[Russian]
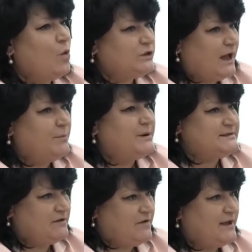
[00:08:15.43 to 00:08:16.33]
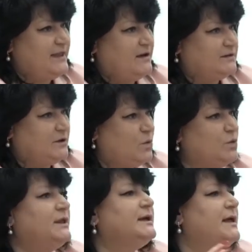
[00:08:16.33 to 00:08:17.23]
от образования
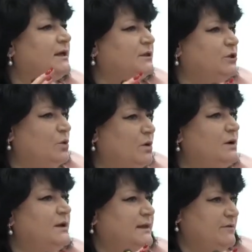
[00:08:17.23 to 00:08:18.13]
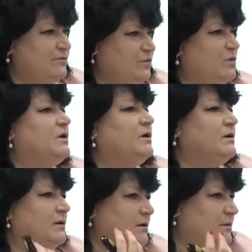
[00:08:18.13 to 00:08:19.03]
отхода до его
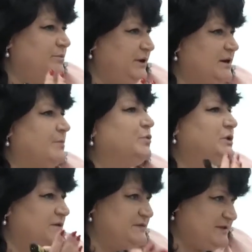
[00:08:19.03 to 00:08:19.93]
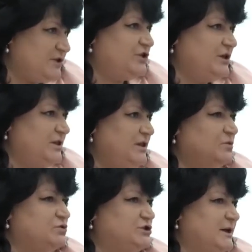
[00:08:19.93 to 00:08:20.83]
а, переработки и
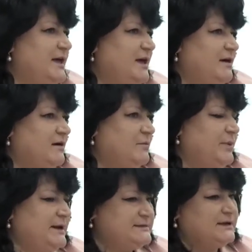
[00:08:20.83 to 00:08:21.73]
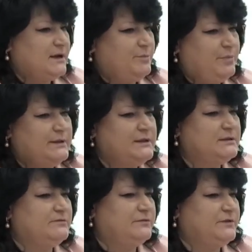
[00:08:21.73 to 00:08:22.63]
возвращения уже а, полезных
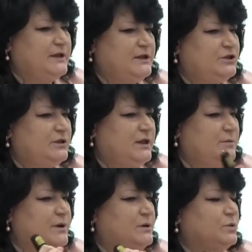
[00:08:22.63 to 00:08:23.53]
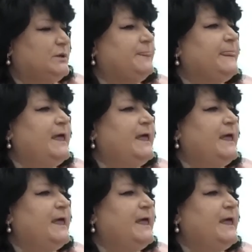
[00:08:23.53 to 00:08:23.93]
компонентов во вторичный оборот.